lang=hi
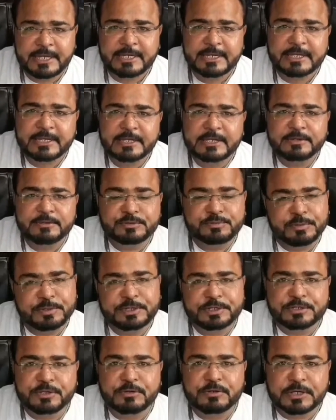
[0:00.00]
उसमें
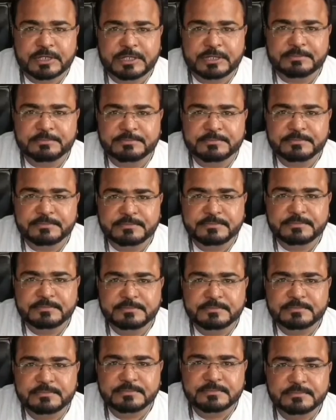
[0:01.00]
डिस्काउंट करते
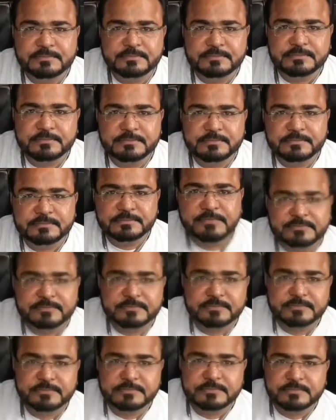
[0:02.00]

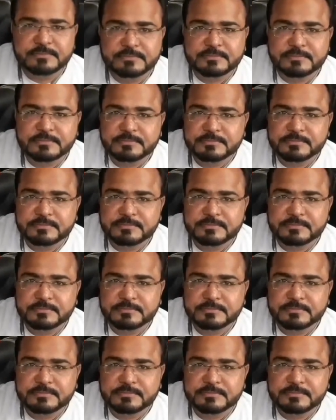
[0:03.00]
हैं